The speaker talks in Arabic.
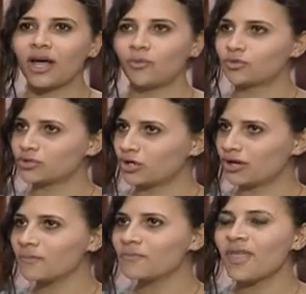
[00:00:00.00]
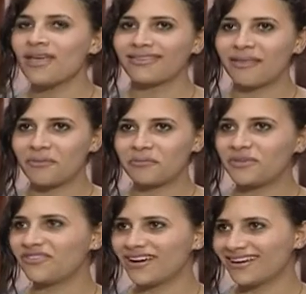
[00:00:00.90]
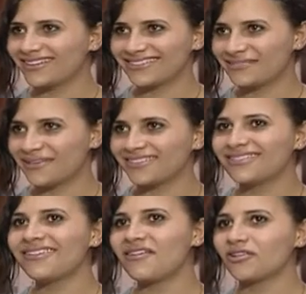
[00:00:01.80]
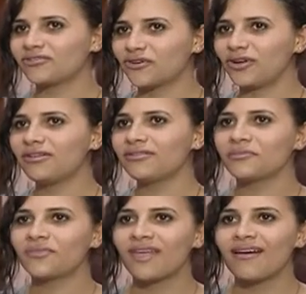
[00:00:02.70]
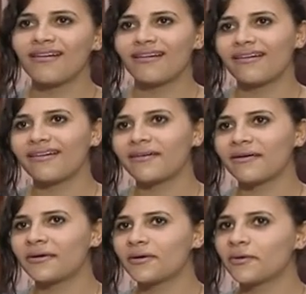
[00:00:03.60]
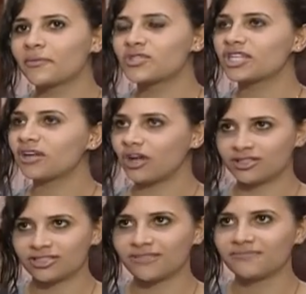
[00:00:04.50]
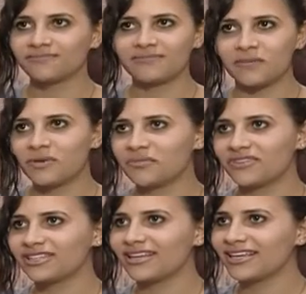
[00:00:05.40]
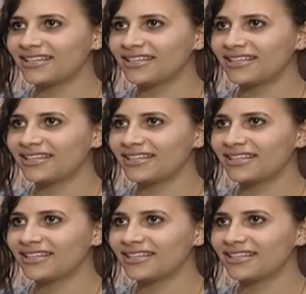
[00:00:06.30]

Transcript: عمو بشاره دايما بيفرحنا طبعا الاطفال آه، بستان العقيدة دايما بيفيدنا